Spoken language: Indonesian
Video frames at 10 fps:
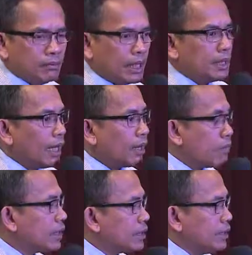dan dia akan
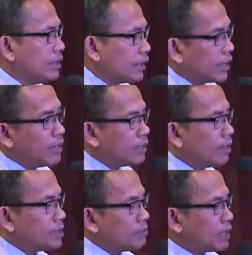mati, karena dia
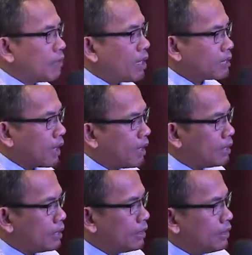tidak bisa mencari mangsa
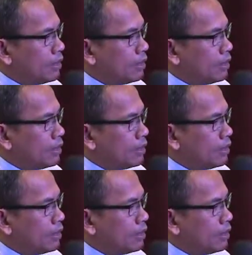lagi.